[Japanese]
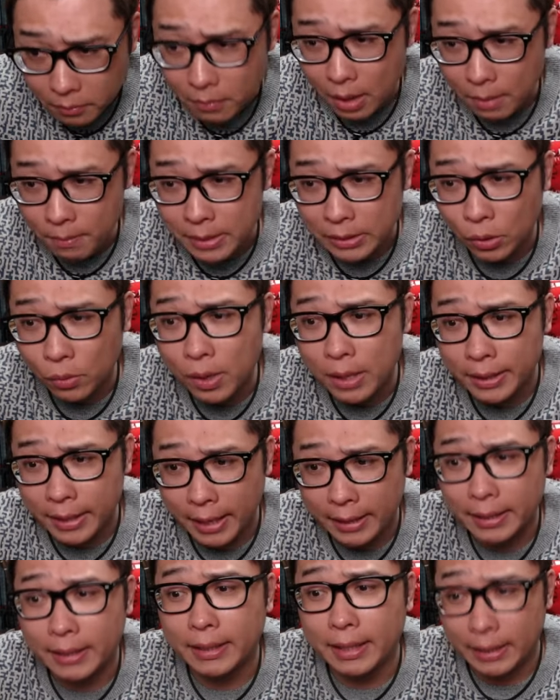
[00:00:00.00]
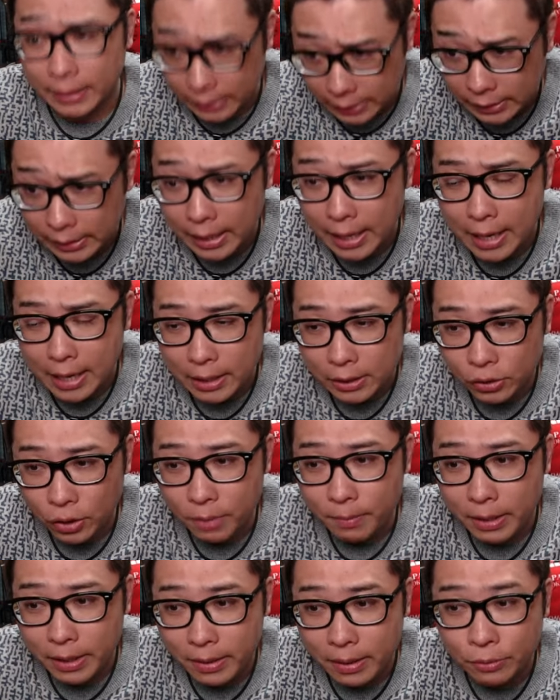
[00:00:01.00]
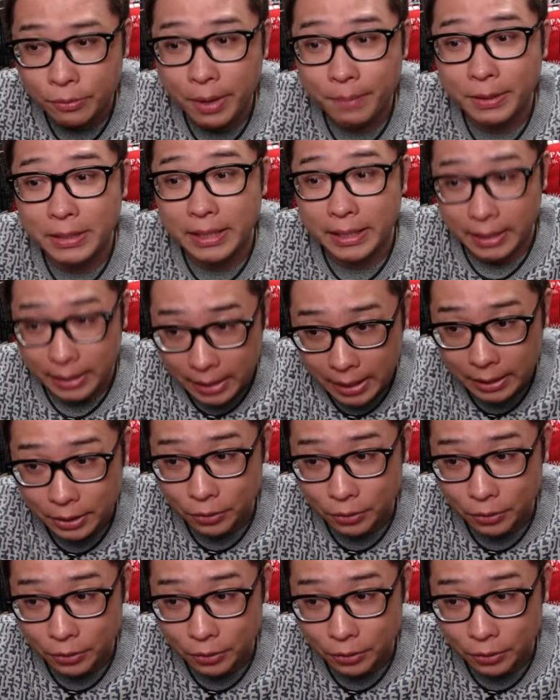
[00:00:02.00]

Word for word: まあそこは狙っていったらいいし。それまでは上目線やから、